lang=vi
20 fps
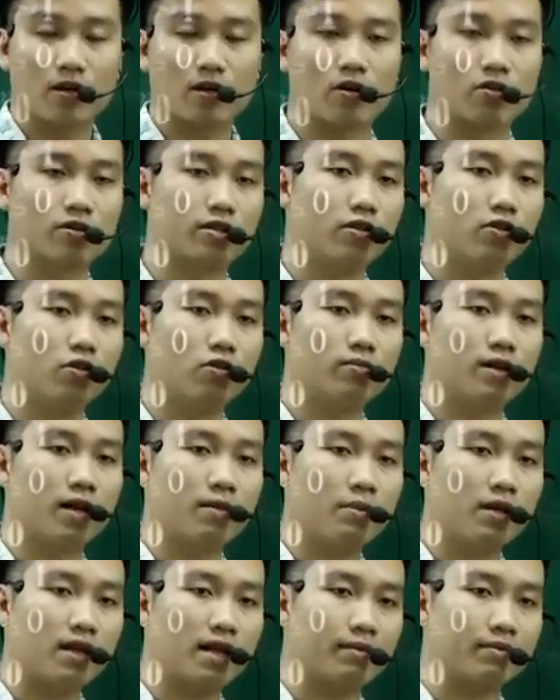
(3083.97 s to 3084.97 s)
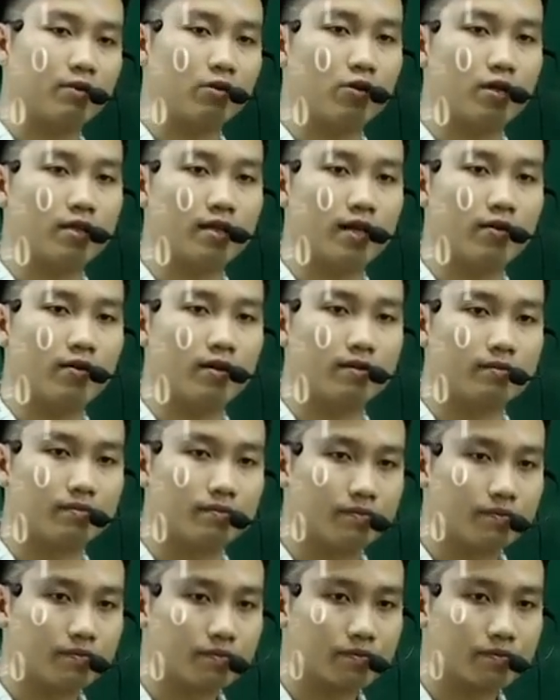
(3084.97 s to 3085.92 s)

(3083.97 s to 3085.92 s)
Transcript: Còn nhớ hôm đấy mình làm tự luận nhào không?